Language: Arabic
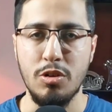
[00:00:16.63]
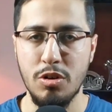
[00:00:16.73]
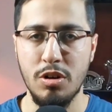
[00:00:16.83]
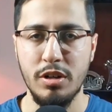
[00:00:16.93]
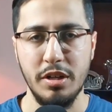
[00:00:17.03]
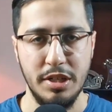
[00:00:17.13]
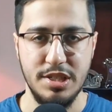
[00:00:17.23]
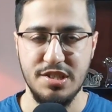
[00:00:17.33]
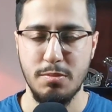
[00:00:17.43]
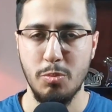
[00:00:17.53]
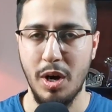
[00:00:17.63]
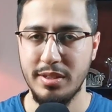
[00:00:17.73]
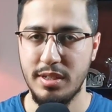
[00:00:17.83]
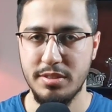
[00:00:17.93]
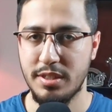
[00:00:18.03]
لو احتسب
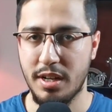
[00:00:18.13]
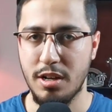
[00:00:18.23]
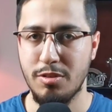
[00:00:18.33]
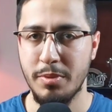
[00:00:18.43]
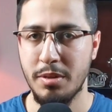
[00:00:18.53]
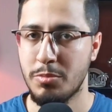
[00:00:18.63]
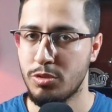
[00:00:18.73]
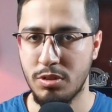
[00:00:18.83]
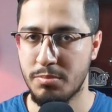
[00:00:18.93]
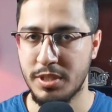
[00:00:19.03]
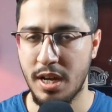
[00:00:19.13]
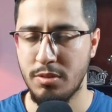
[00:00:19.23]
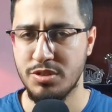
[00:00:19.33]
المعدل التراكمي من دون الامتحان